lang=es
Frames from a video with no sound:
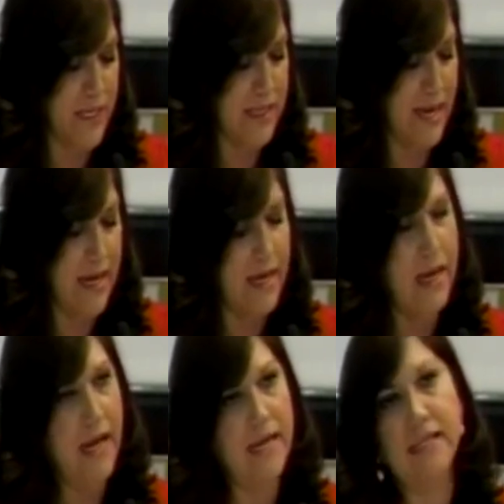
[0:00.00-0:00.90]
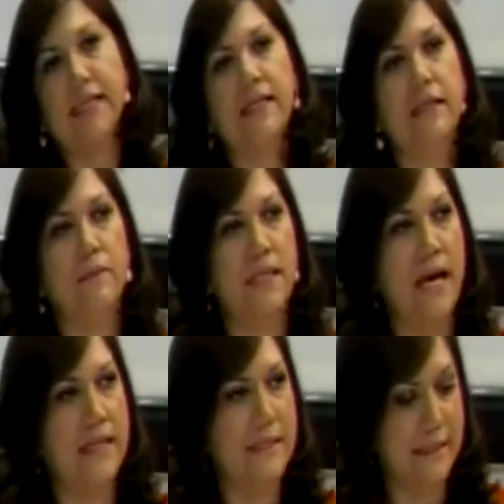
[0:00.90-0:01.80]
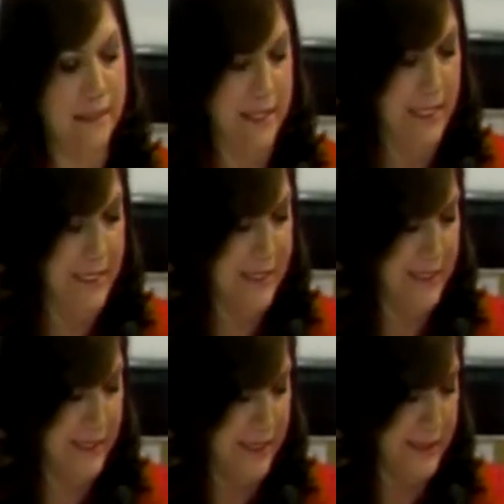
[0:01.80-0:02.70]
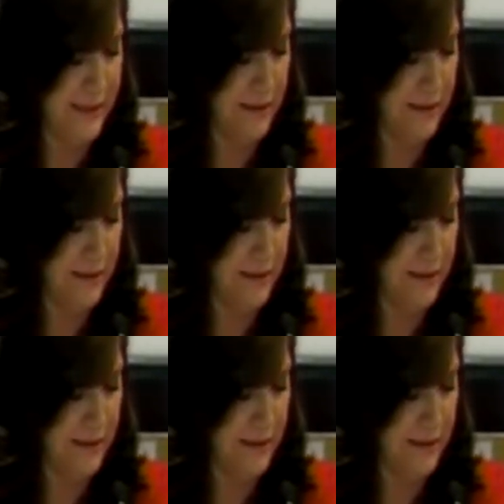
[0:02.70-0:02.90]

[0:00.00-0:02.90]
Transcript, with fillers: vida a las actividades ilícitas.